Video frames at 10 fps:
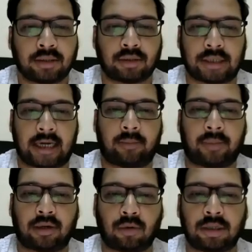तो यहाँ
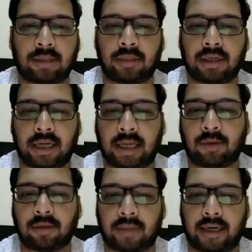पर रोल नंबर नेम
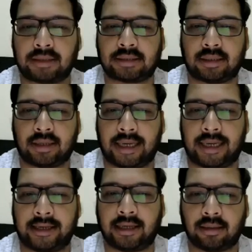और मार्क्स
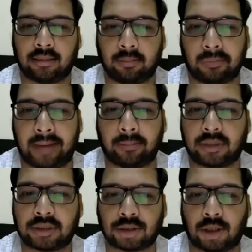कहलाएंगे
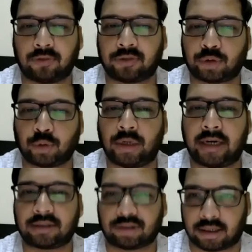मेंबर्स ऑफ
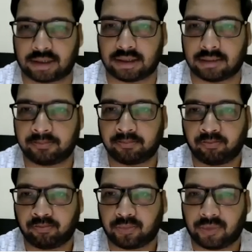स्टूडेंट स्ट्रक्चर
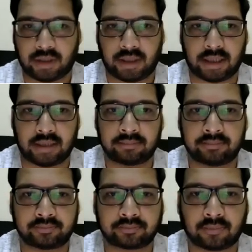ठीक है
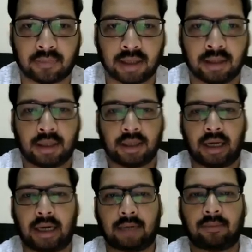
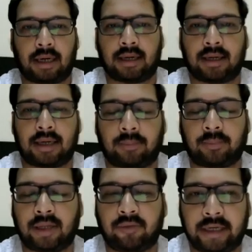अब अगर
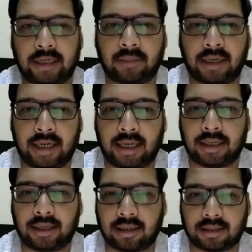आपने वेरिएबल
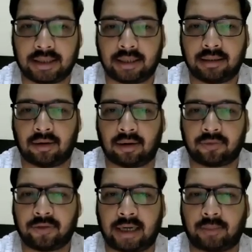डिक्लेयर कर दिया और
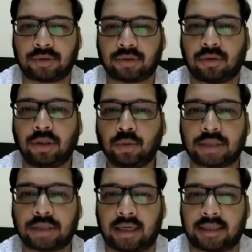फिर आप उसको यूज
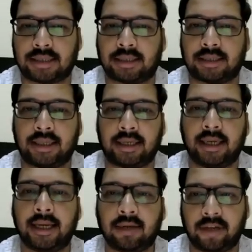करना चाहते हैं
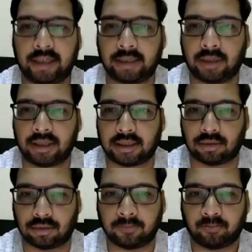एक वेरिएबल के
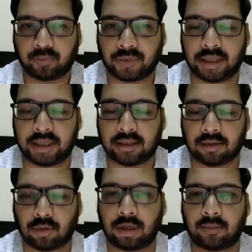थ्रू ठीक है
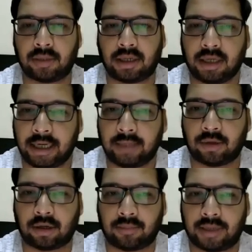रोल नंबर नेम
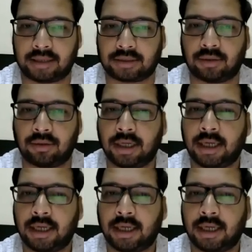और मार्क्स को